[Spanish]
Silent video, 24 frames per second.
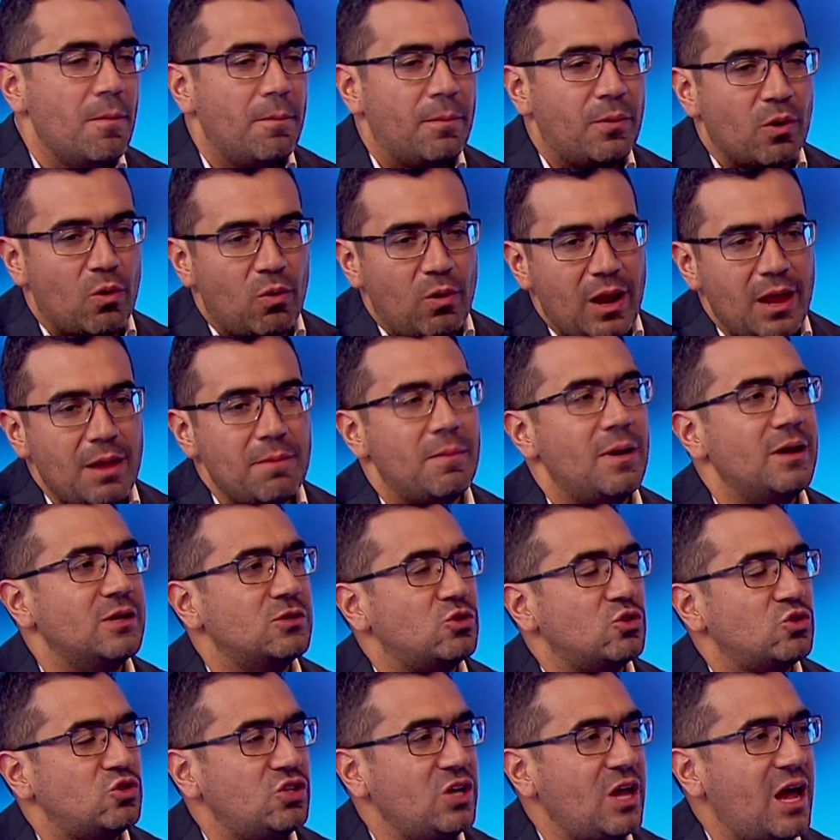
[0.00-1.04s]
problemas
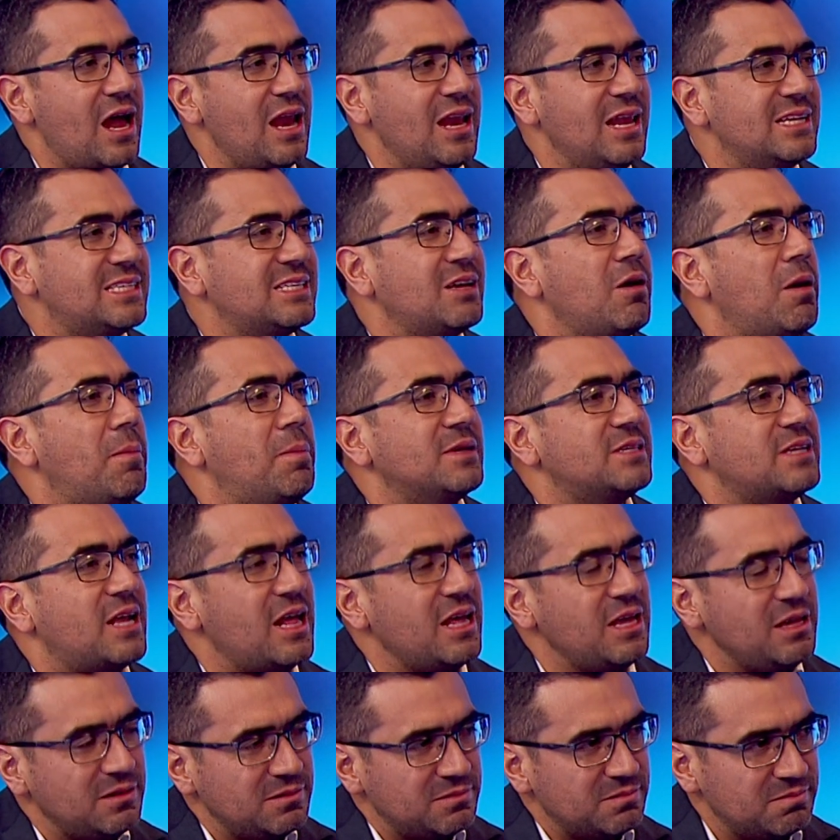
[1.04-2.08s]
sociales. ¿Qué va a pasar
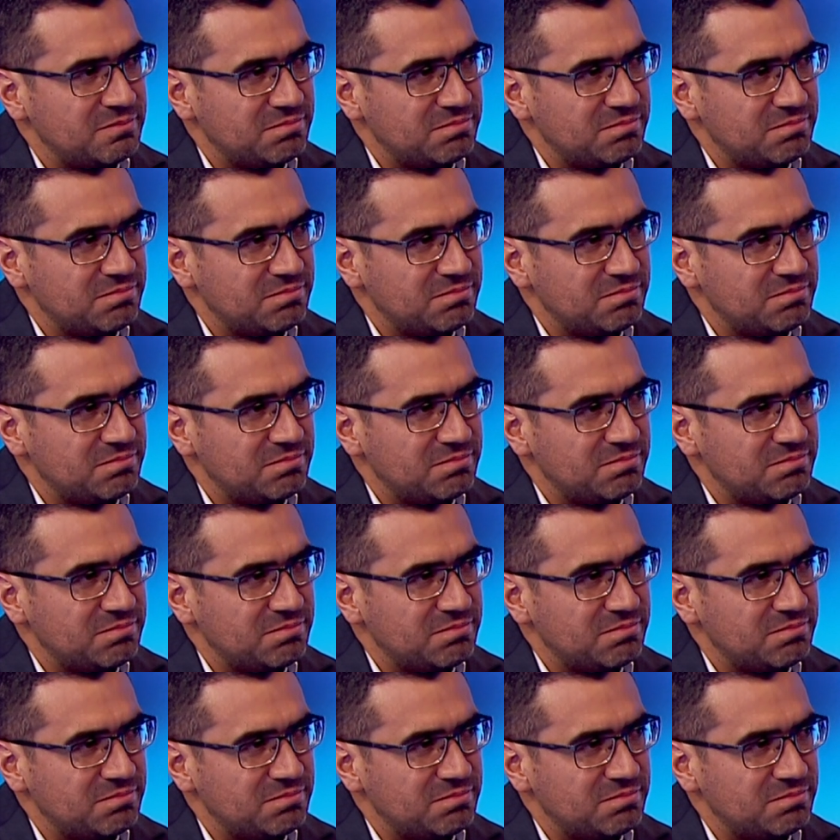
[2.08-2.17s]
ahí?